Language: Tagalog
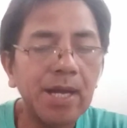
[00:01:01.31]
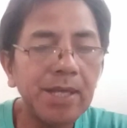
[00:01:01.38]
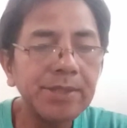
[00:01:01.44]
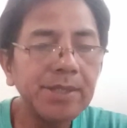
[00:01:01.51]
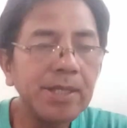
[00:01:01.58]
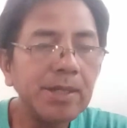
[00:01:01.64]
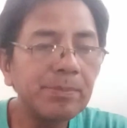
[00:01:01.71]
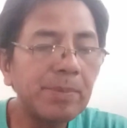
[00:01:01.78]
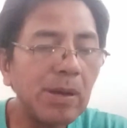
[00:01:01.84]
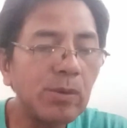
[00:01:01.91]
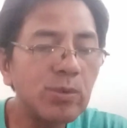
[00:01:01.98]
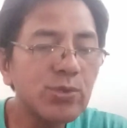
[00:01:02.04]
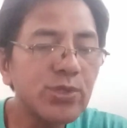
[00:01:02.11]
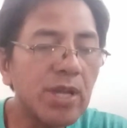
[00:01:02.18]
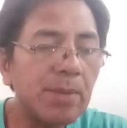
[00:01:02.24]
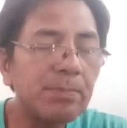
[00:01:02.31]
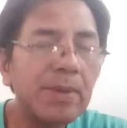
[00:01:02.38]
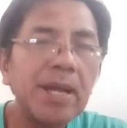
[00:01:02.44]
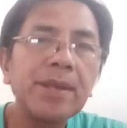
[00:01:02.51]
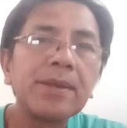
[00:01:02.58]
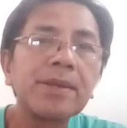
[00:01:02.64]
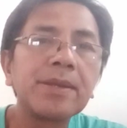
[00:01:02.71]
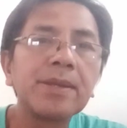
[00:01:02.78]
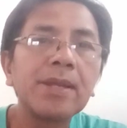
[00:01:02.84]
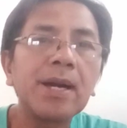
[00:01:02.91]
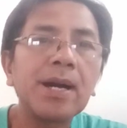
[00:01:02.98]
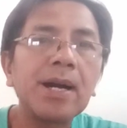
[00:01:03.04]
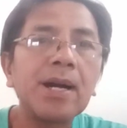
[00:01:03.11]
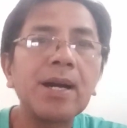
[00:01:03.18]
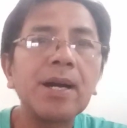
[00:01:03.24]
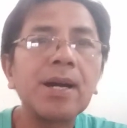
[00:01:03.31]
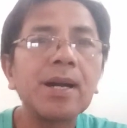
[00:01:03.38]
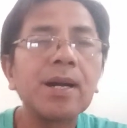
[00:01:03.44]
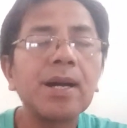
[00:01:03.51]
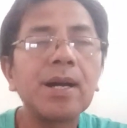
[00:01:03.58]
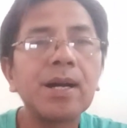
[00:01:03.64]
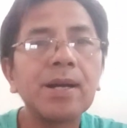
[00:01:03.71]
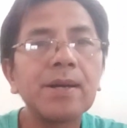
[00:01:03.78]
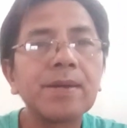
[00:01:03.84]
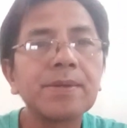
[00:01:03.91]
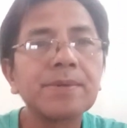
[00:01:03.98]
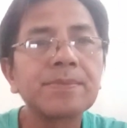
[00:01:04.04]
ating pag-usapan ang uh,